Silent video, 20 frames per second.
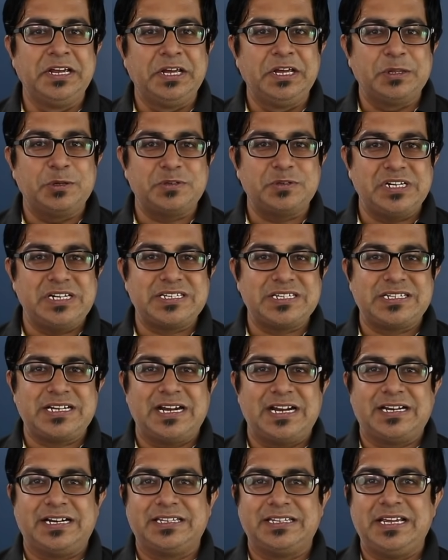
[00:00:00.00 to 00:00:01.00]
तो चलिए
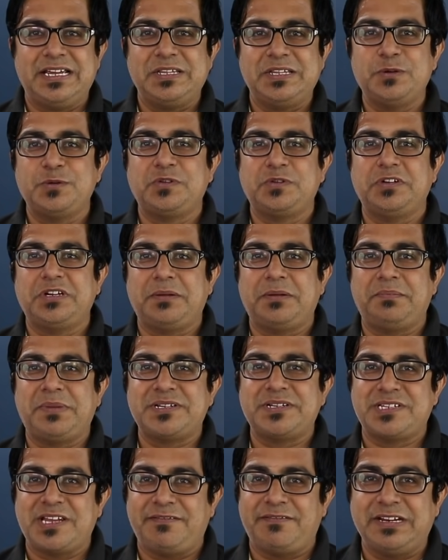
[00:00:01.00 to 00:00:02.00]
स्टार्ट करते हैं दोस्तों नंबर
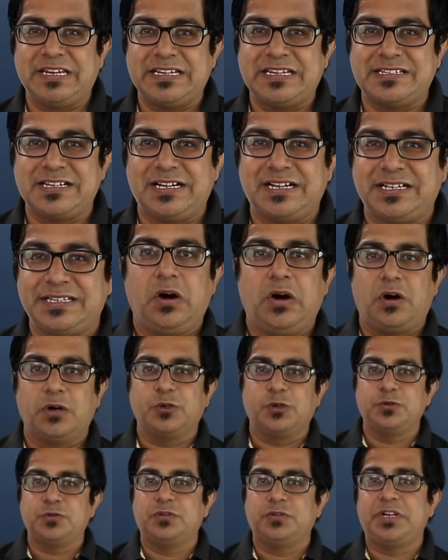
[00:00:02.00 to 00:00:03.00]
सेवन के साथ और
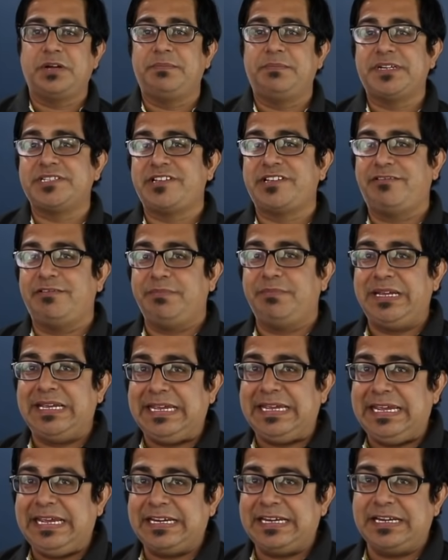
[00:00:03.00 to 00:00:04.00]
दोस्तों नंबर सेवन पे
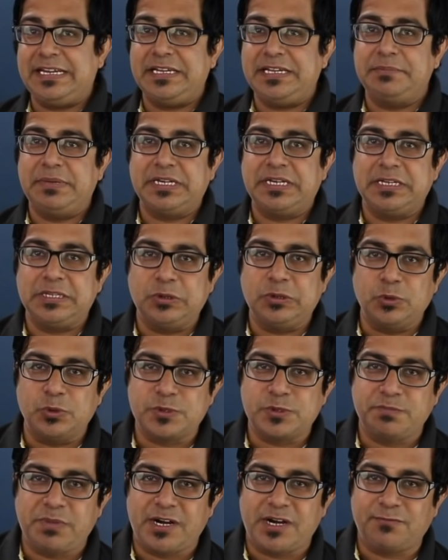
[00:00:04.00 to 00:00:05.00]
एक नहीं बल्कि दो
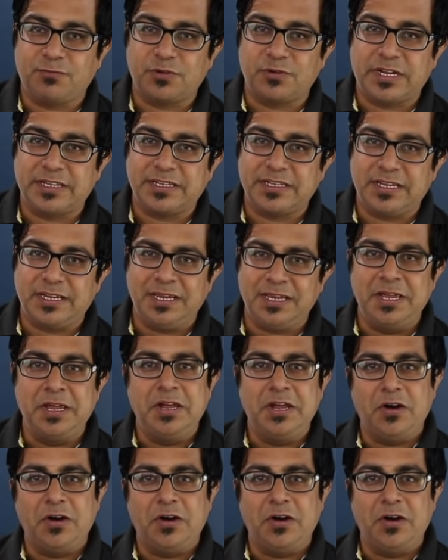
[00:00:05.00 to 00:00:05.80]
स्मार्टफोन आते हैं